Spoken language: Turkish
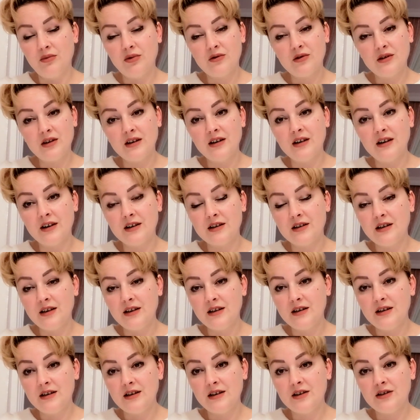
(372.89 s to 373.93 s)
Burada
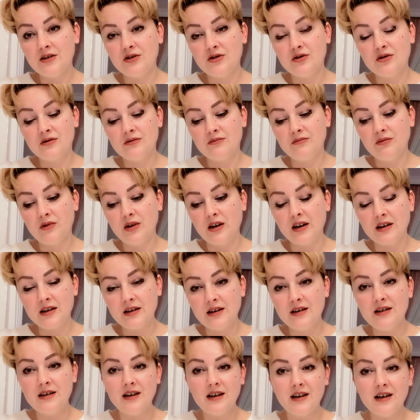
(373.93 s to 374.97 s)
gardenya,
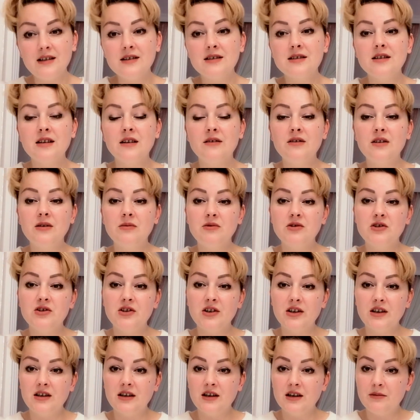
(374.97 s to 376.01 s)
gardenya en sevdiğim
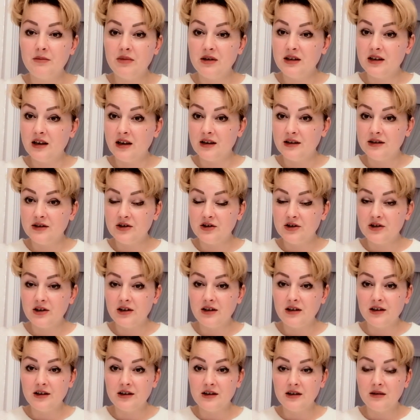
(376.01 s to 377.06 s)
çiçekler bir ta,
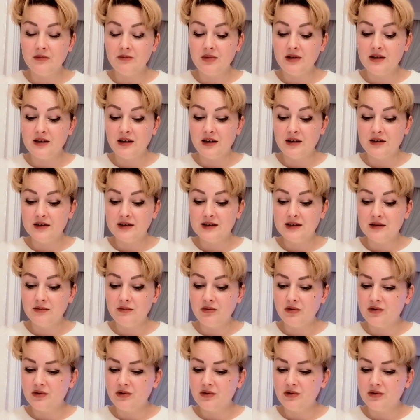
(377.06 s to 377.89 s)
çiçeklerden bir tanesi.